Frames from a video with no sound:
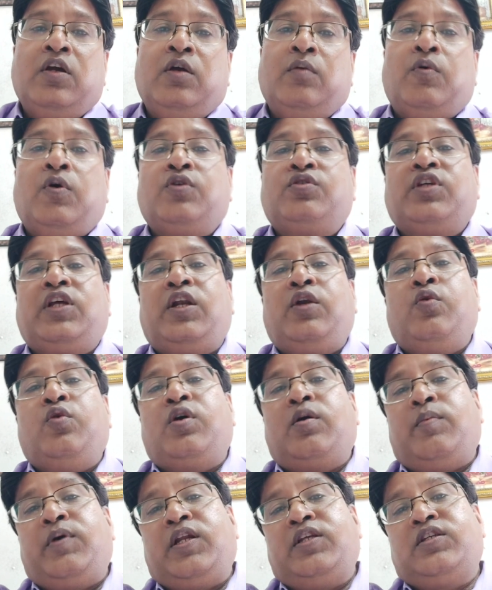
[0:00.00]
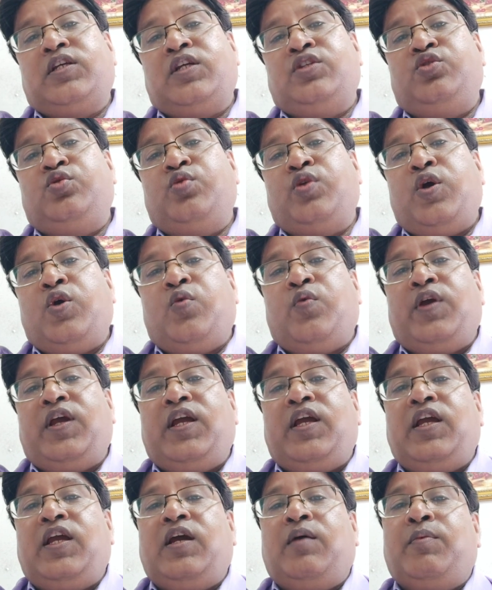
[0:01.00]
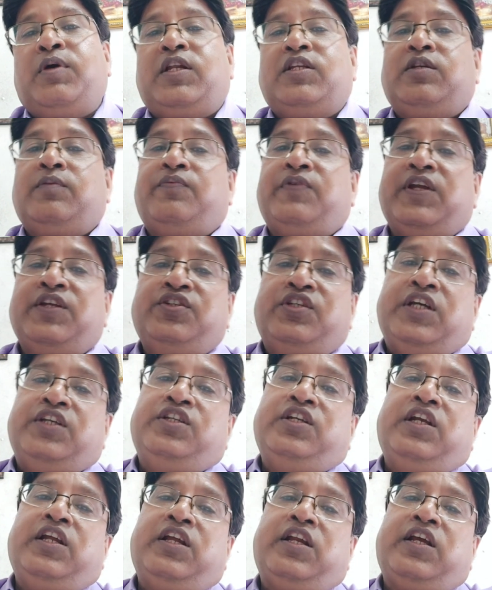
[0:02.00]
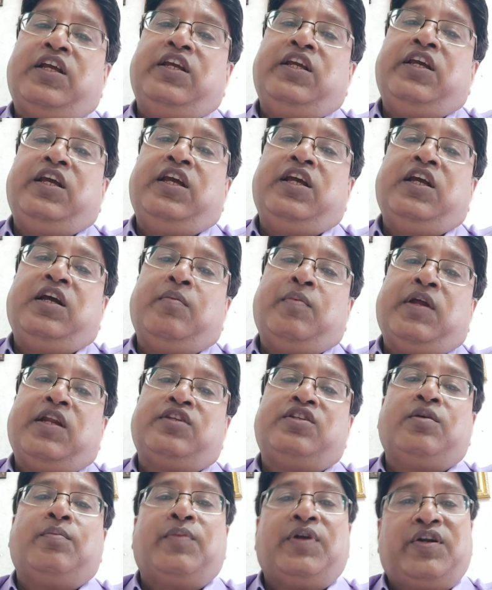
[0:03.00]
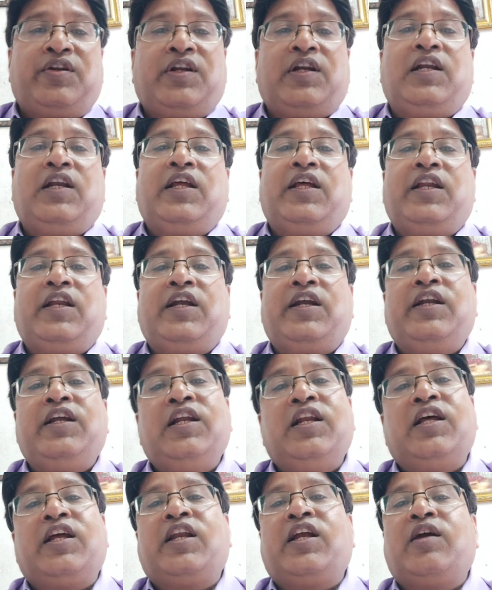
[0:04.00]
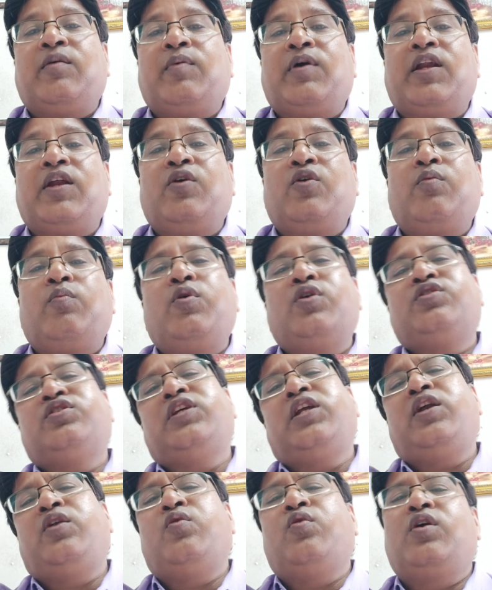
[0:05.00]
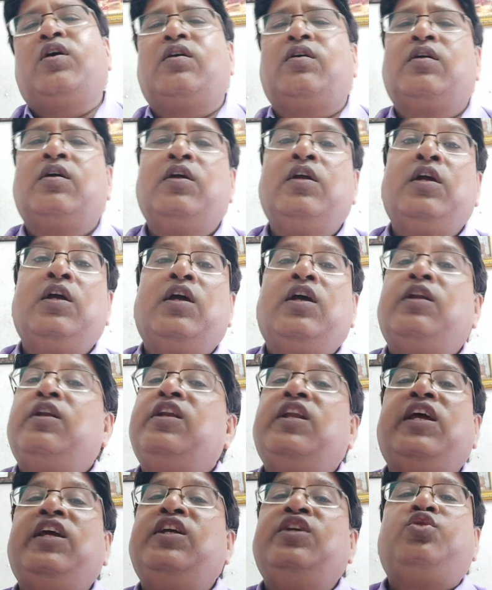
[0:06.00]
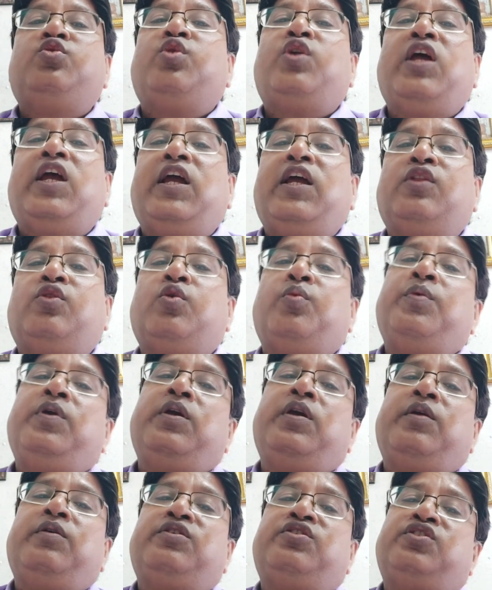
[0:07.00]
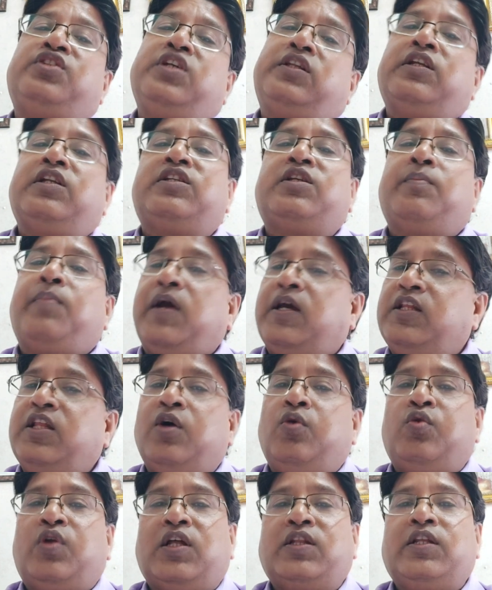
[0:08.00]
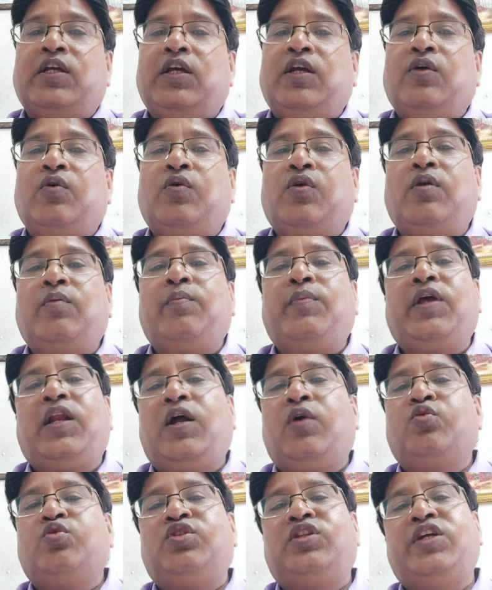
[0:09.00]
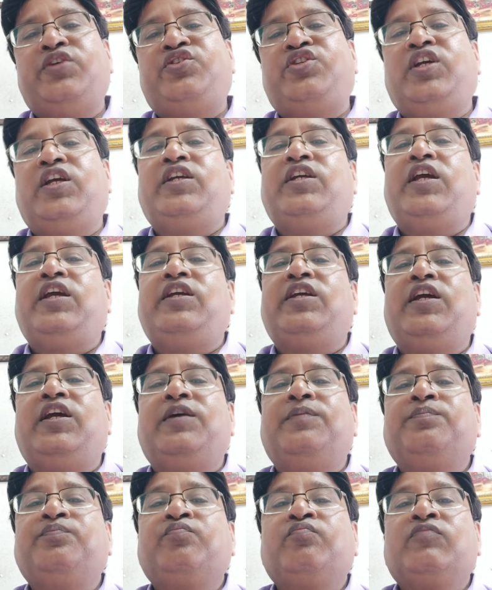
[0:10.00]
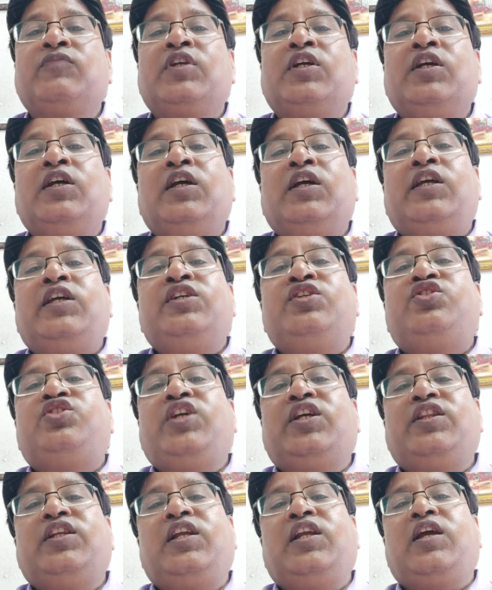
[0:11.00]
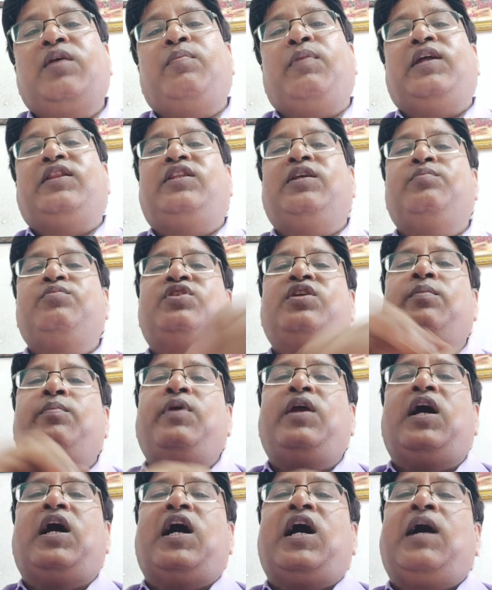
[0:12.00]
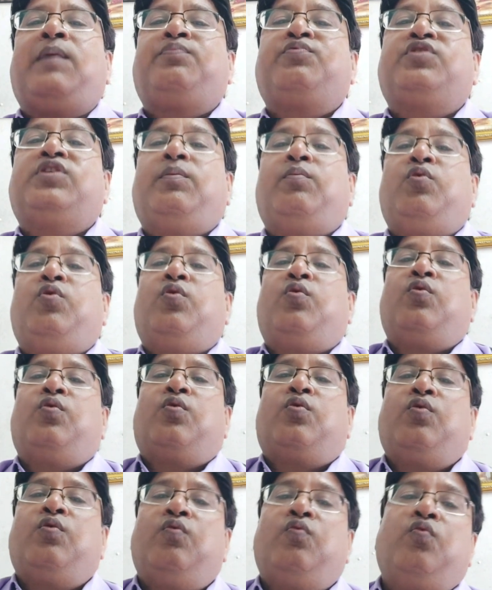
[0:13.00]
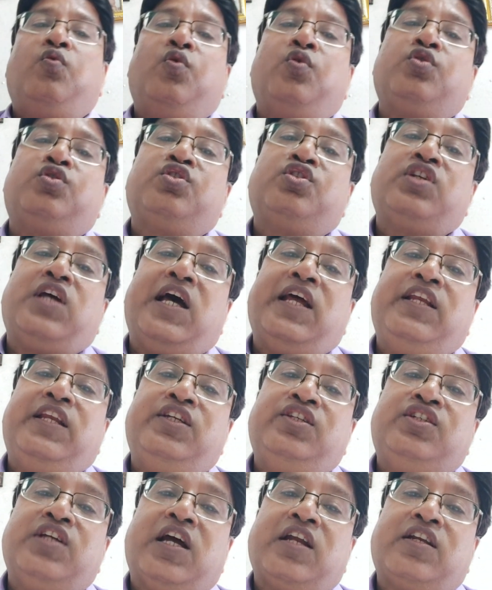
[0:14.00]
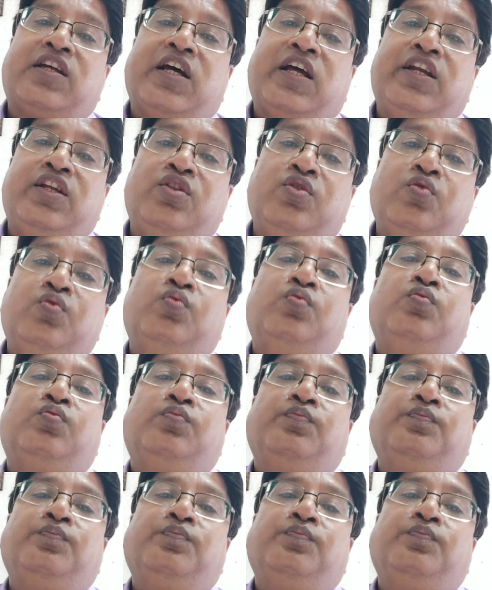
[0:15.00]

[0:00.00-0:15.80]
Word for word: बहुत सारे लोग हमारे साथ जुड़े हुए हैं हमारे से फ्रेंचाइजी ले रखी है हमारे से मटेरियल ले रहे हैं डीलर है हमारे और बहुत सारे लोग नहीं जुड़े हैं तो भी इस चैनल से फ़ायदा उठाते हैं और मेरा उद्देश्य यही है कि इस चैनल के माध्यम से मैं आप सब लोगों को वो सारी जानकारी दूँ